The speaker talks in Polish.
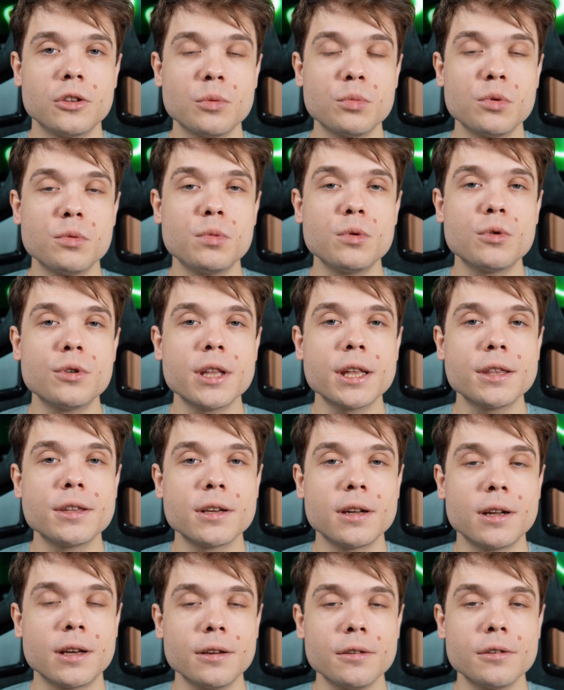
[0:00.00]
to by było na
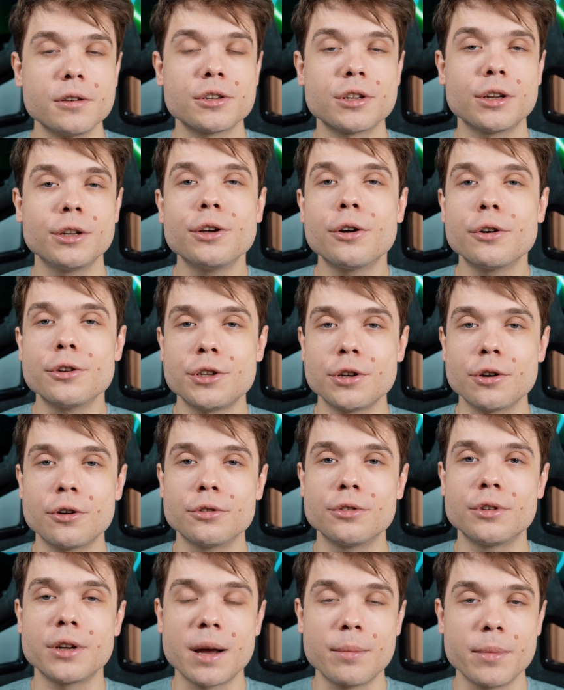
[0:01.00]
tyle, jeżeli chodzi o
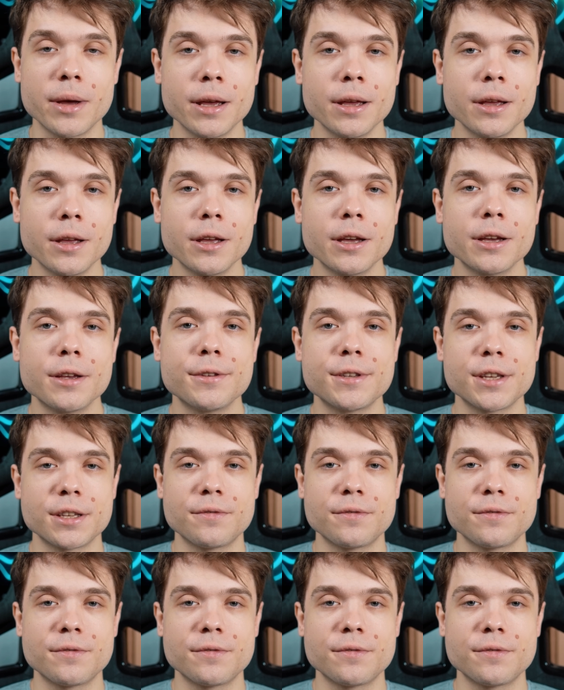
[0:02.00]
dramę ze